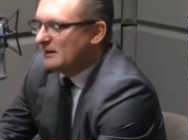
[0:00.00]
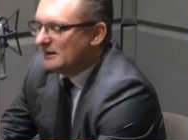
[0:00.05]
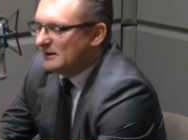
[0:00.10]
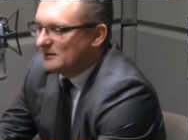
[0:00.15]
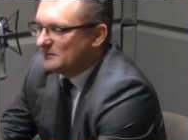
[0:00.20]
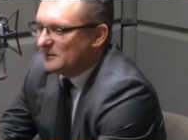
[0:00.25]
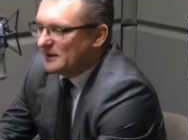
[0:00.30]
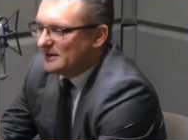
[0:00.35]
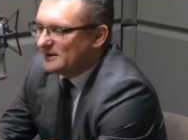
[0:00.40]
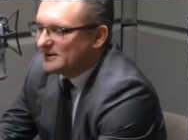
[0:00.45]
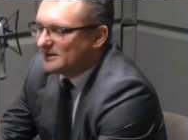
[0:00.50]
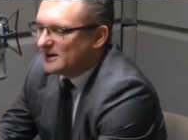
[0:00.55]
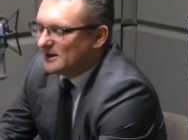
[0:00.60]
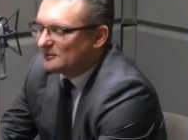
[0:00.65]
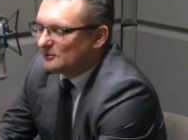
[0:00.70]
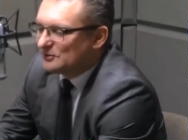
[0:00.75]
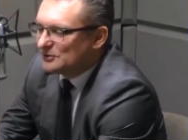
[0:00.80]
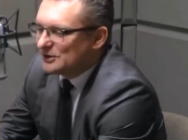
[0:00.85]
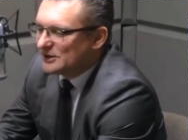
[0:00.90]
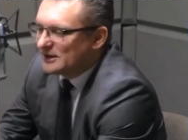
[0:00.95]
E, panie
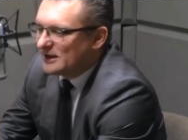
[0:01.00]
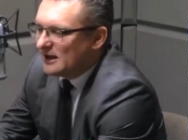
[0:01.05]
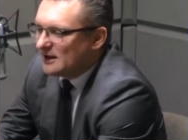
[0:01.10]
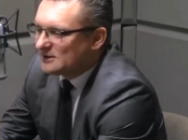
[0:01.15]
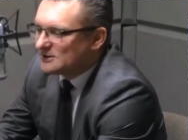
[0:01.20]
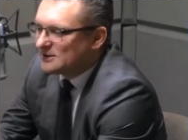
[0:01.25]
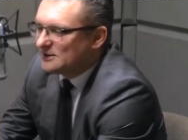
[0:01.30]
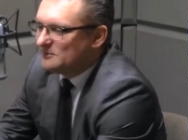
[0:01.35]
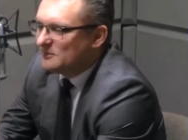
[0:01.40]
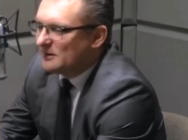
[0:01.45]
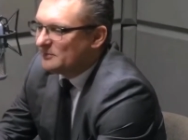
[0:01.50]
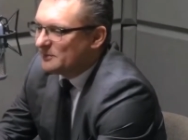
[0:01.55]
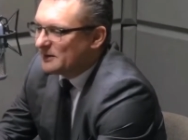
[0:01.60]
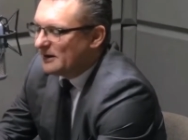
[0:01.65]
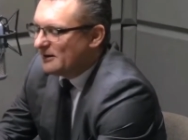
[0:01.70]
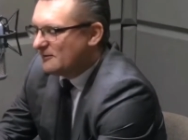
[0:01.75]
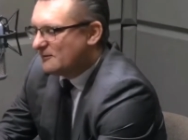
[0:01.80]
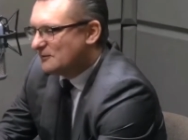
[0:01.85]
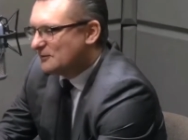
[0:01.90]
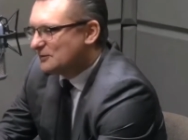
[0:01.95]
redaktorze, każdy ma
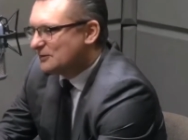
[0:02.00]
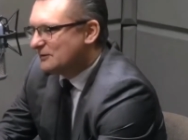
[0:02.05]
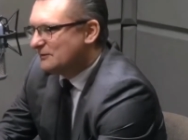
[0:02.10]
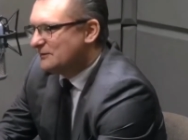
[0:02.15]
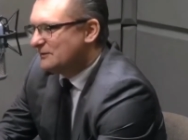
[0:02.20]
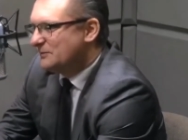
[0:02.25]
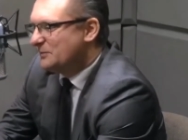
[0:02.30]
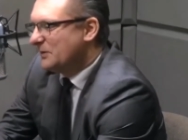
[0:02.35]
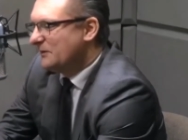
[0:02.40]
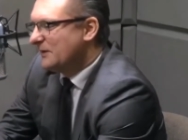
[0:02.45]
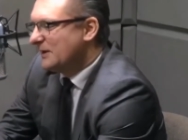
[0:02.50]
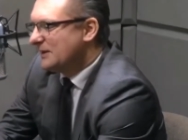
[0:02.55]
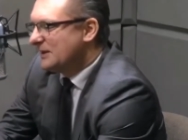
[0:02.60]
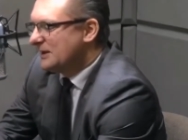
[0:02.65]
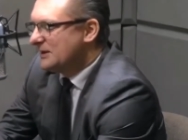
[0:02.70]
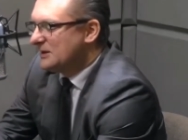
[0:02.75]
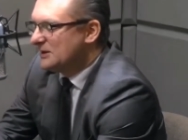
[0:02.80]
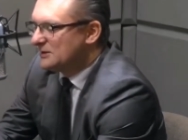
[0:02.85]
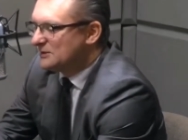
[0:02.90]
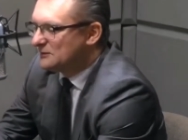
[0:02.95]
prawo do
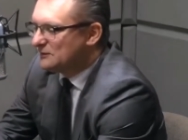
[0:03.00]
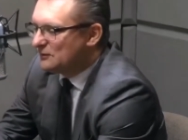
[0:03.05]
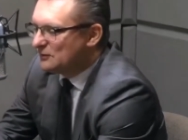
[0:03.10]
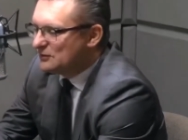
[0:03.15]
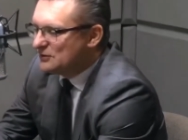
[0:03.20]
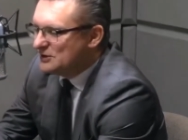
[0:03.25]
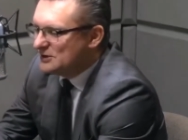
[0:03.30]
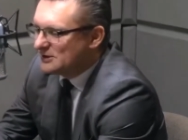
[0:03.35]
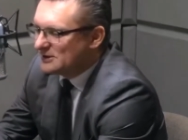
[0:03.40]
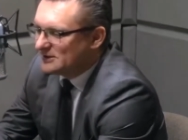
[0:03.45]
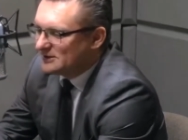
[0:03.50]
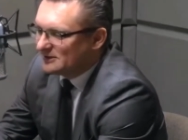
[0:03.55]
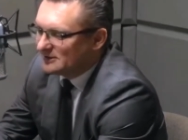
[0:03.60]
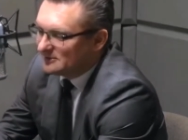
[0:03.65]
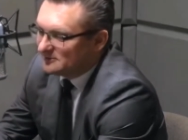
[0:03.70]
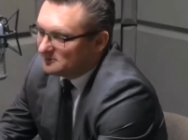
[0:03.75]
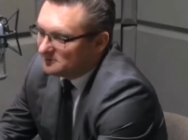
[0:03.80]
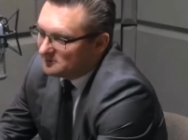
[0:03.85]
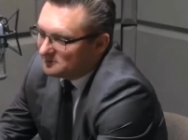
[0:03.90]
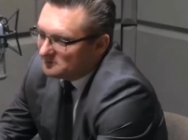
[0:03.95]
wypowiadania swoich
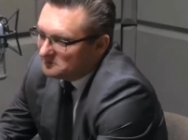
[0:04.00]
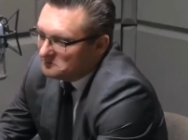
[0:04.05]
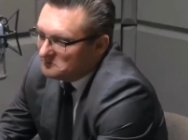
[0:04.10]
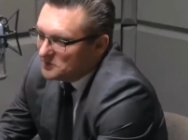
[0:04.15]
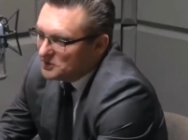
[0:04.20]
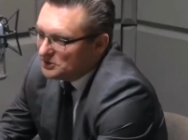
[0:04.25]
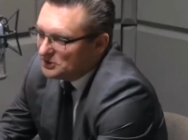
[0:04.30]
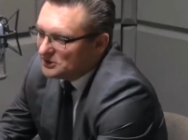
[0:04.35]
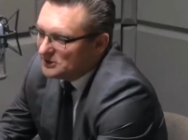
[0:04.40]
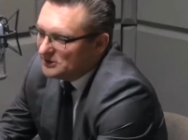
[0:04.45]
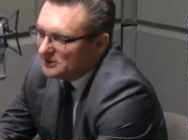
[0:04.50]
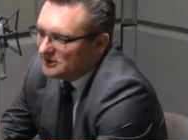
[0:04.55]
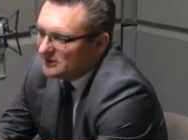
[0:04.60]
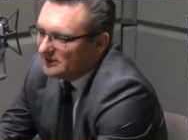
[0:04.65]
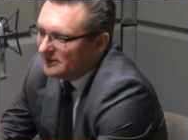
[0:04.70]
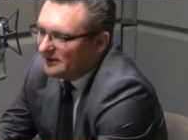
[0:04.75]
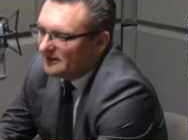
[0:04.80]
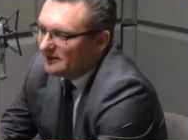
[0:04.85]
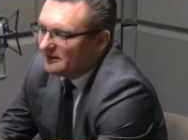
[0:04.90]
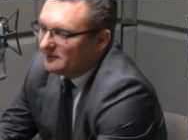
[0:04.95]
y,
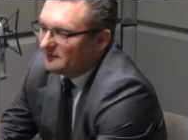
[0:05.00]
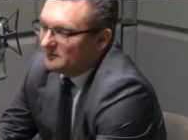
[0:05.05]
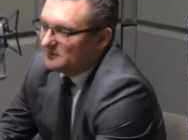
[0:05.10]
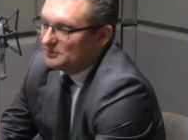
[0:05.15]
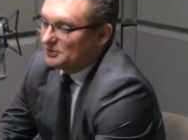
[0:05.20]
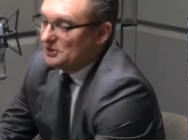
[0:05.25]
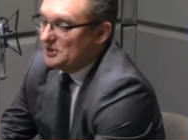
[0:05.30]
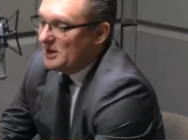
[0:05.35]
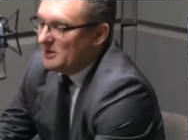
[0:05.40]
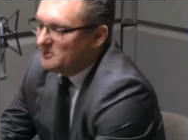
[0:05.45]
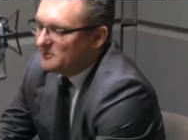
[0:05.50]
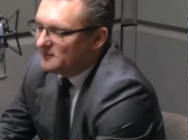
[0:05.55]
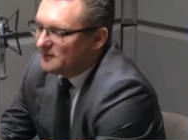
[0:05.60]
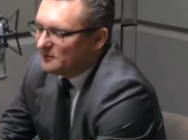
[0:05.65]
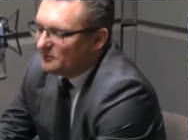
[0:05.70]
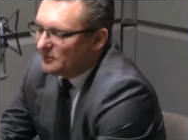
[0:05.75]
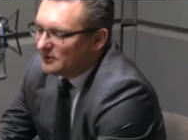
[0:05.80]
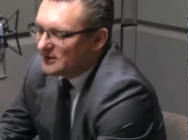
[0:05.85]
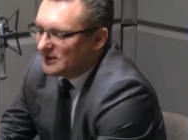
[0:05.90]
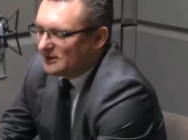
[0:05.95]
myśli, żyjemy w
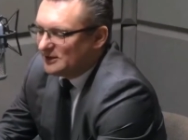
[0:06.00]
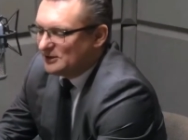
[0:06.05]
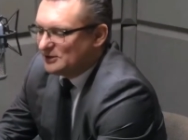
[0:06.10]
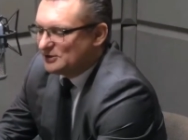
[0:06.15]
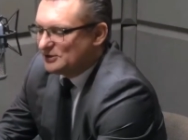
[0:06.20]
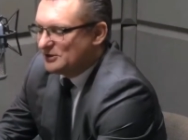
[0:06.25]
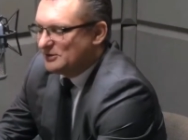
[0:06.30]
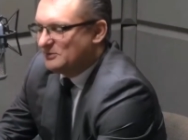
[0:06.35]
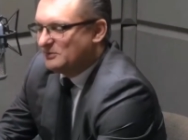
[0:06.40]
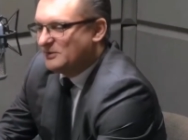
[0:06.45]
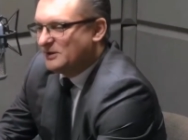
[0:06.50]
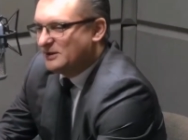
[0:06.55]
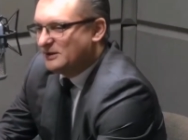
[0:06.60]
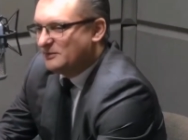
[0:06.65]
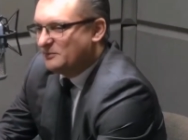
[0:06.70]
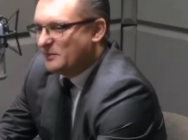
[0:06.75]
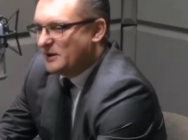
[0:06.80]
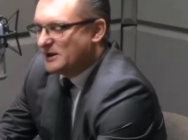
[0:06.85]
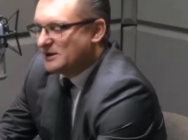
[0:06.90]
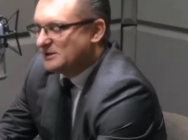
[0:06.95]
demokratycznym
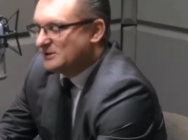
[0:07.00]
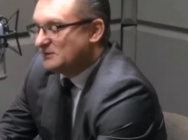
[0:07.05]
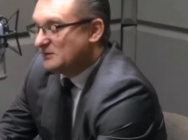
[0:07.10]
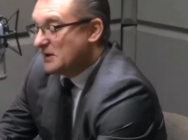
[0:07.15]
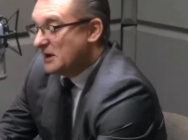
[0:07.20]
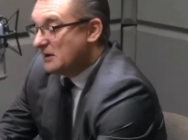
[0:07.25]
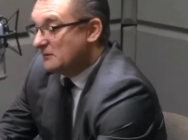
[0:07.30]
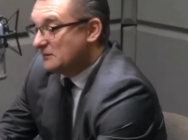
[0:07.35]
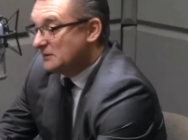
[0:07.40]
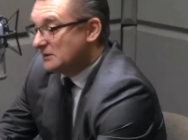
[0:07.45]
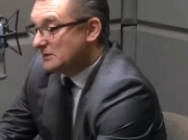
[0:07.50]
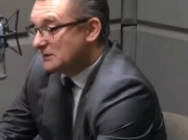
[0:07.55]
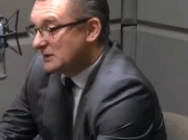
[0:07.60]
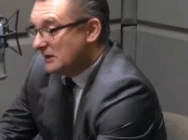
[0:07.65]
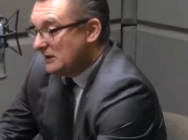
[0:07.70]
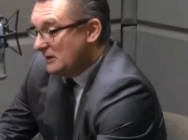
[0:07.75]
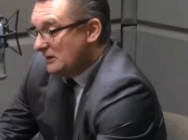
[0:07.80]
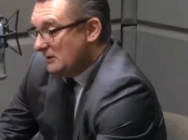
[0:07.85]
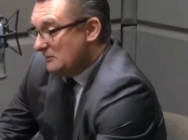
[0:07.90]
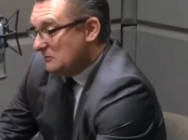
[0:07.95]
y, państwie, a więc
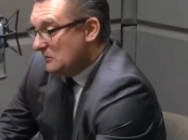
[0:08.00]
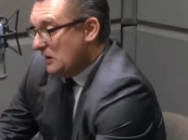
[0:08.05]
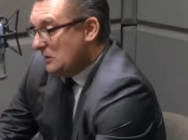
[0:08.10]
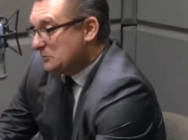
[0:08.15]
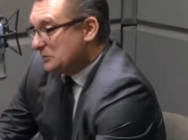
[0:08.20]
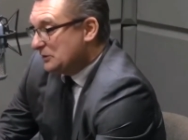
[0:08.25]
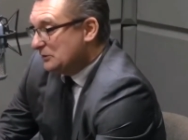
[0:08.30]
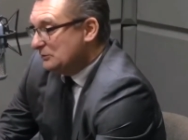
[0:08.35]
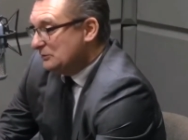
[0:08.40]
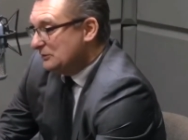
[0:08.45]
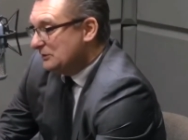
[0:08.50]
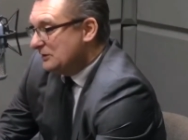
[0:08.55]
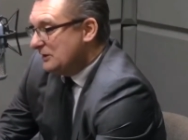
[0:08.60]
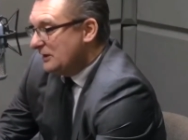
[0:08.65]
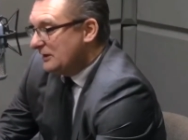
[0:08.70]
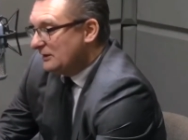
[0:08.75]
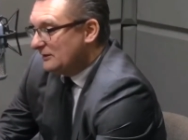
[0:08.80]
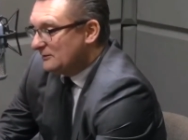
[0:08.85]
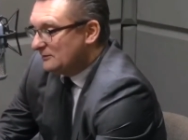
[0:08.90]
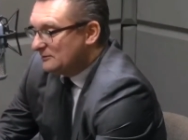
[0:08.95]
no
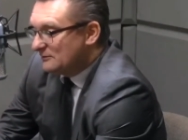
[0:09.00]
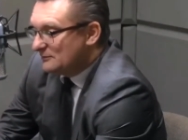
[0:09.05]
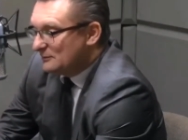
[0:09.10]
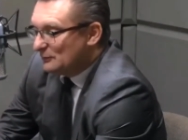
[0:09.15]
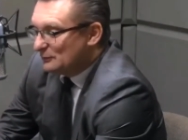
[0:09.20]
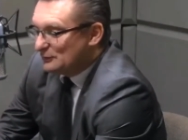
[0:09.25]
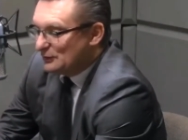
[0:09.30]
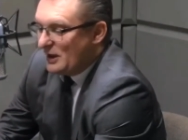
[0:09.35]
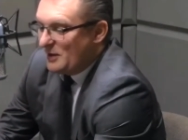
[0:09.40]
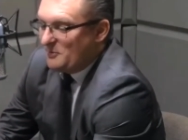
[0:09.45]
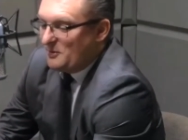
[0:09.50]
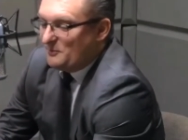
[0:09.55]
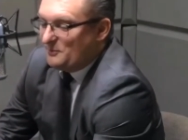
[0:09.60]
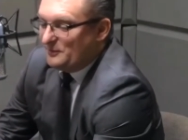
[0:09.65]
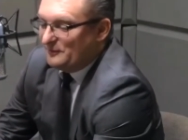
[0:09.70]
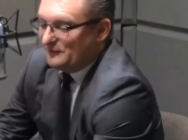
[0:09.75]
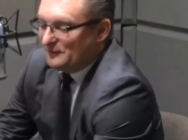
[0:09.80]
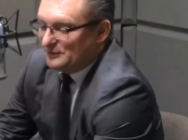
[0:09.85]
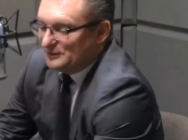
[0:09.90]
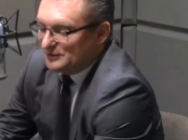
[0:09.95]
absolutnie, no co ja mam
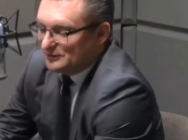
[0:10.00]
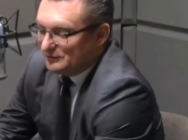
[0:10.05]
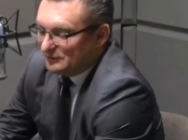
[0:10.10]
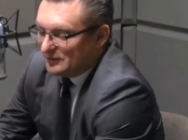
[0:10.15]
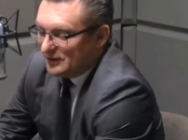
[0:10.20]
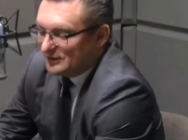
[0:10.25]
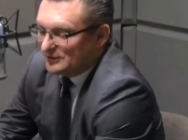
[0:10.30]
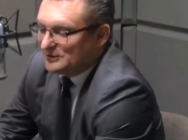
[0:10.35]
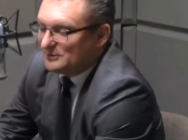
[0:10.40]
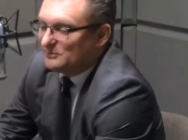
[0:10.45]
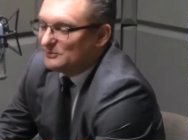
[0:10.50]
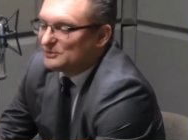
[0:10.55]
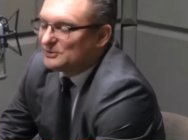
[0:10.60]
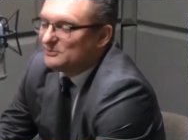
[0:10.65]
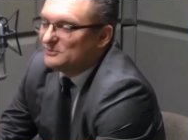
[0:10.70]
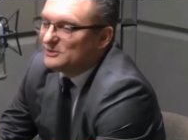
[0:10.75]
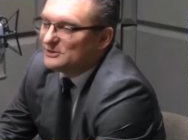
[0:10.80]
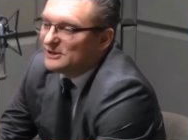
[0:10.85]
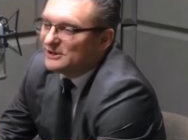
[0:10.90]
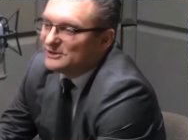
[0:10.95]
powiedzieć, no każdy
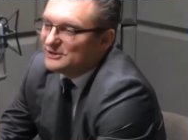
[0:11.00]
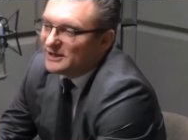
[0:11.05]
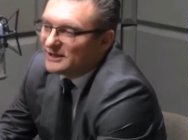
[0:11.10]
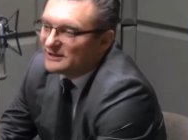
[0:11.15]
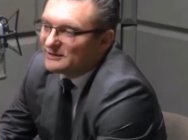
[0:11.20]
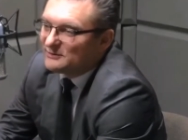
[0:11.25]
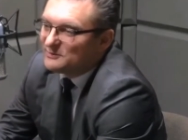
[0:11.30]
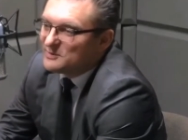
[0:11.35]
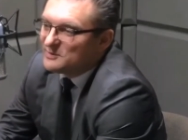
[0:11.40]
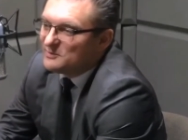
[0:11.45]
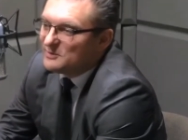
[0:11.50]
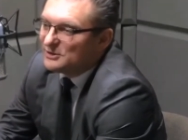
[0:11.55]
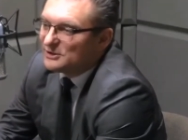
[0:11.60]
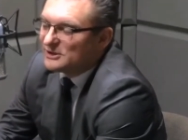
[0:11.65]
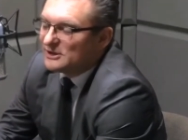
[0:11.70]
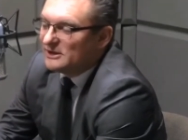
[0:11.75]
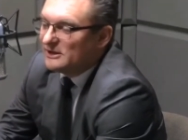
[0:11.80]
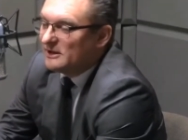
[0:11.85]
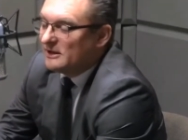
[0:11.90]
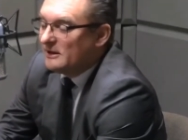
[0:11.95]
może myśleć jak sobie
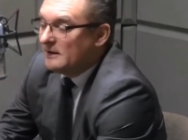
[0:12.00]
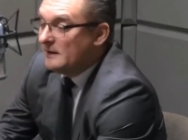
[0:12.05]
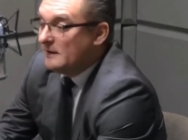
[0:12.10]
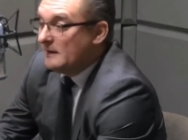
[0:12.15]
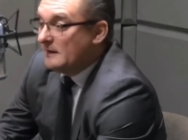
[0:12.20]
myśli.